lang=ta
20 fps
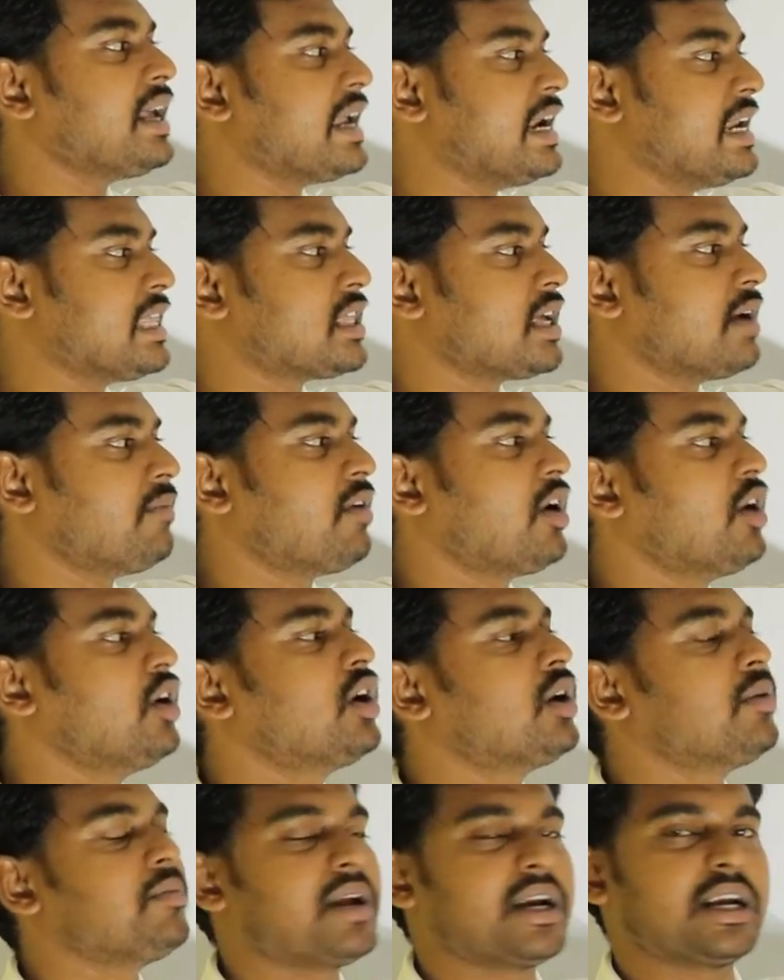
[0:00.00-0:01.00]
எல்சிஎம்
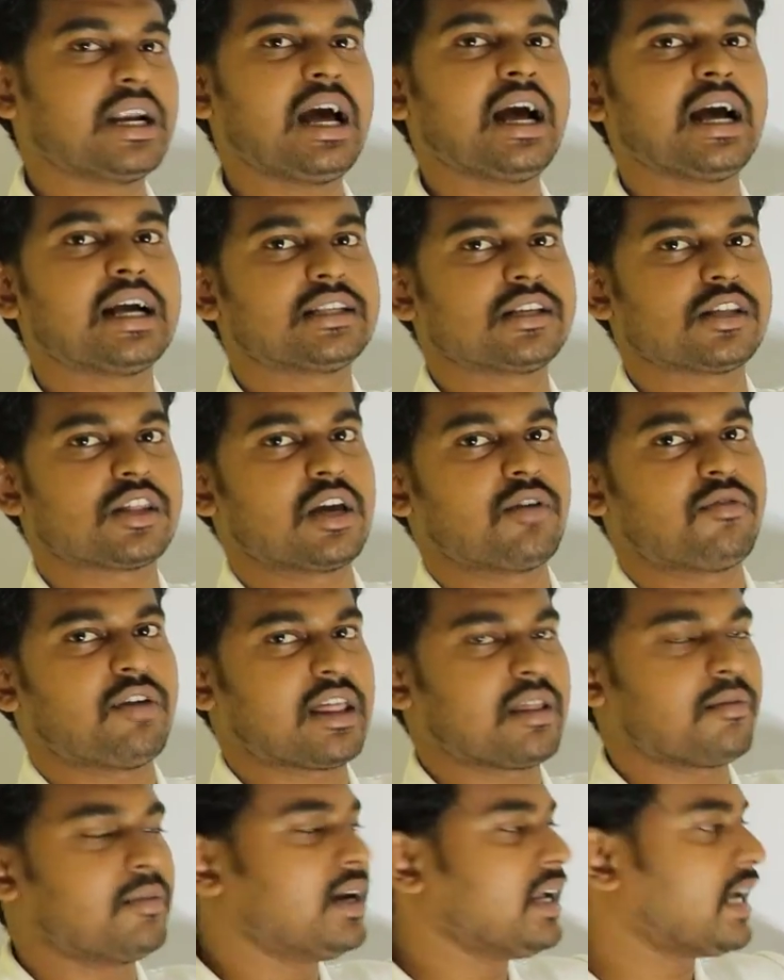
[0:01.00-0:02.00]
வகுக்கும் எண்ணா ஹெச்சிஎஃப்
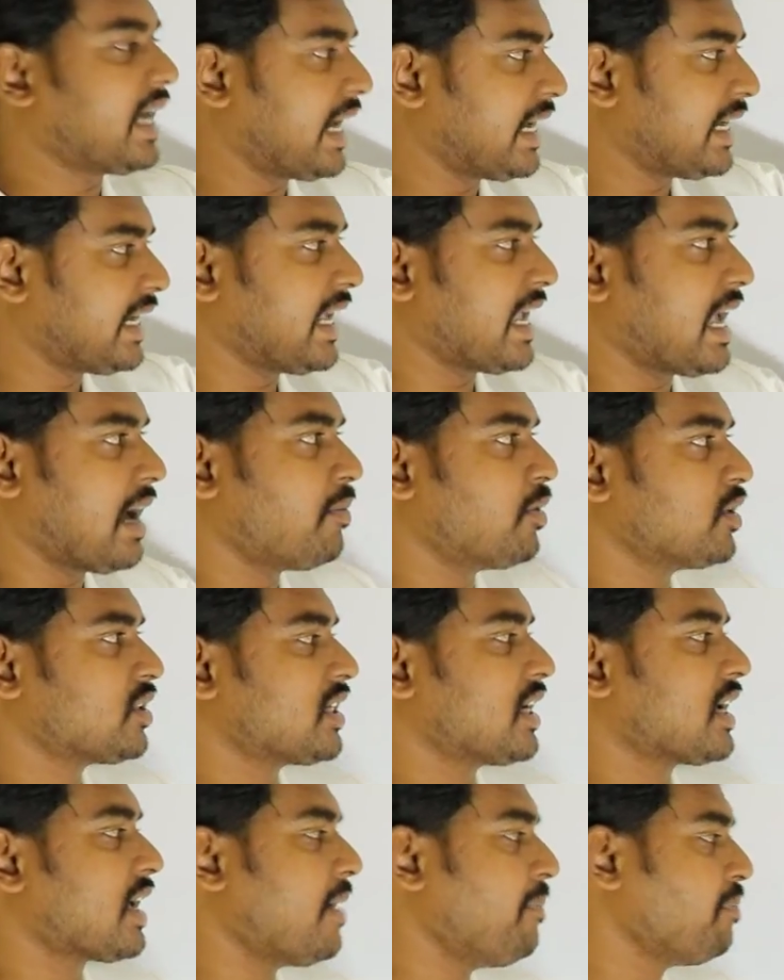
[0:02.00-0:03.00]
அதை மட்டும் கரெக்டாக ஞாபகம்
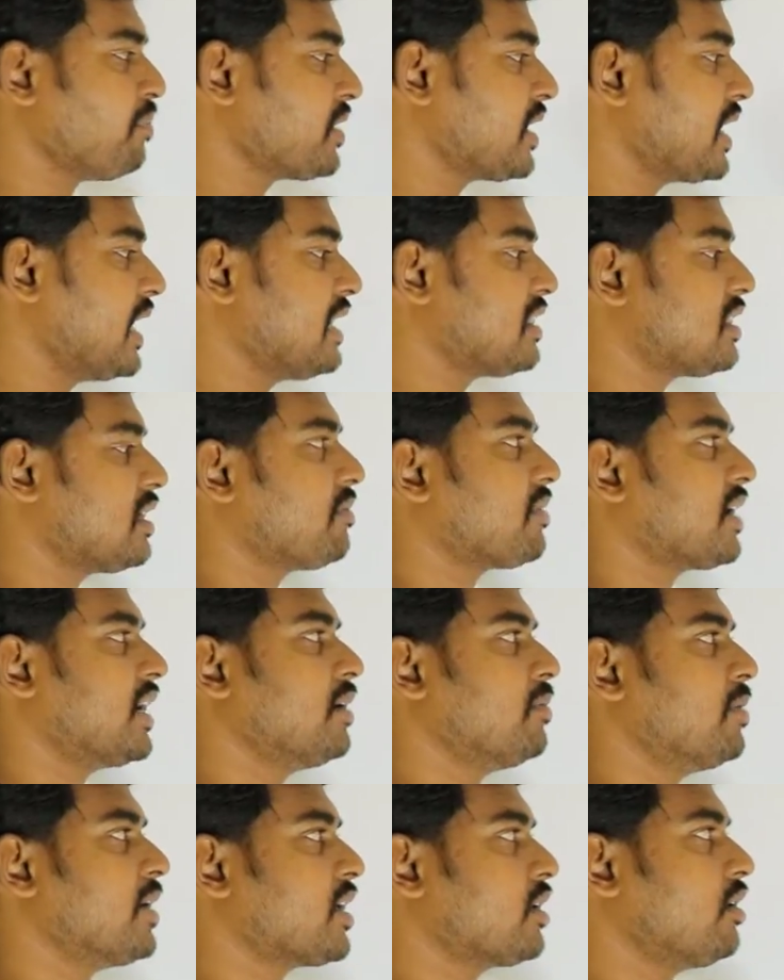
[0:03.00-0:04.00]
வச்சுக்கோங்க எல்சிஎம்
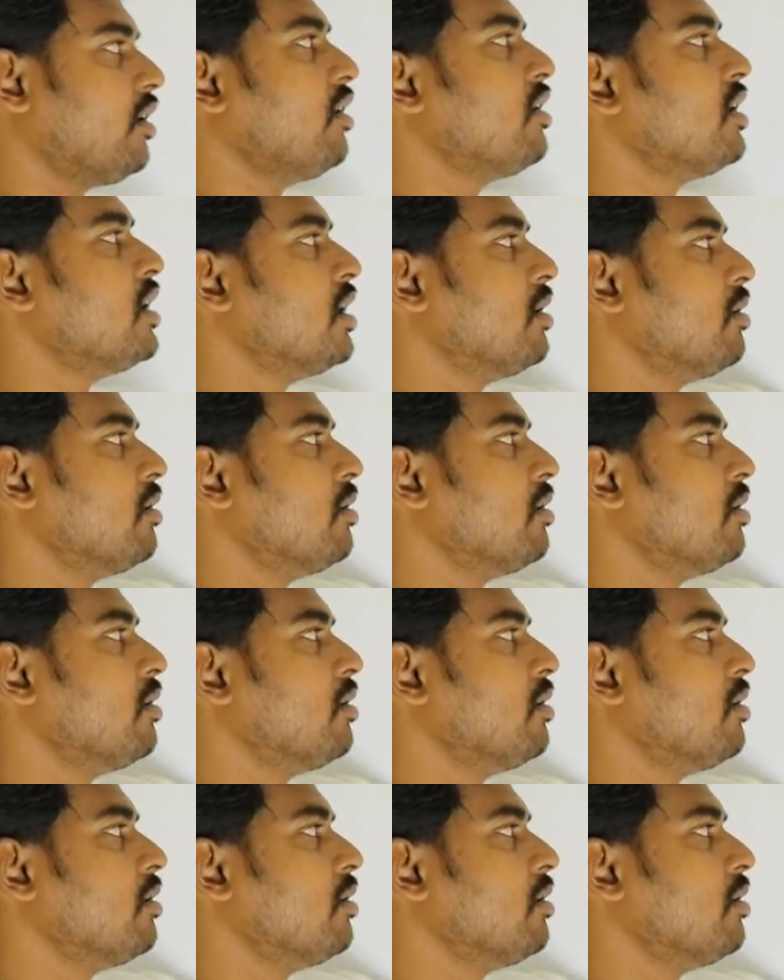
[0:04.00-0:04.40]
கண்டுபிடிக்கிறோம்